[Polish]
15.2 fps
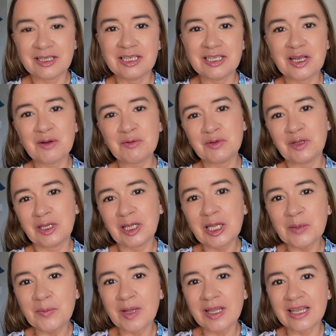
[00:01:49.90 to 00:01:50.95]
i zarówno na
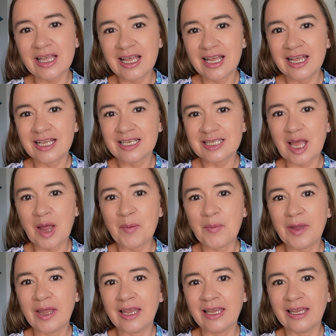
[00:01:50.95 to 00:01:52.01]
temat
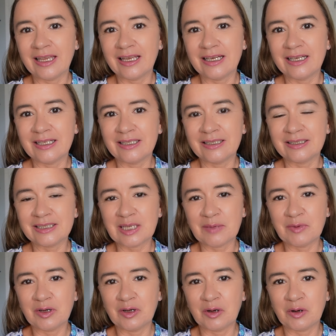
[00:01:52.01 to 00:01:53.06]
samej, e,
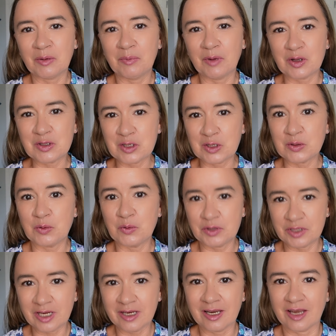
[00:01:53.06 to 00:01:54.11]
samego procesu
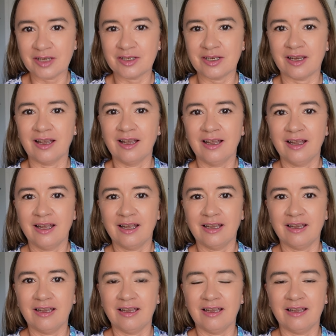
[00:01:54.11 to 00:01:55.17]
uczenia się,
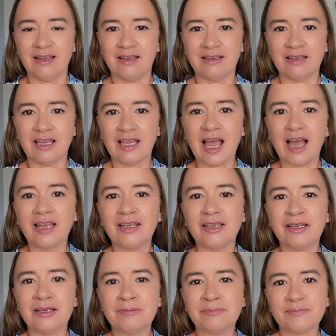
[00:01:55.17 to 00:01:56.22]
e, jak
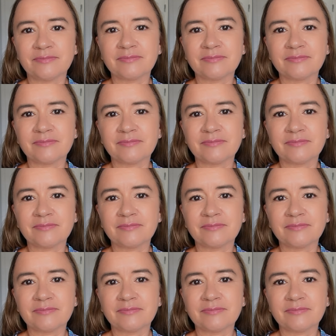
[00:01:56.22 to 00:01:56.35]
i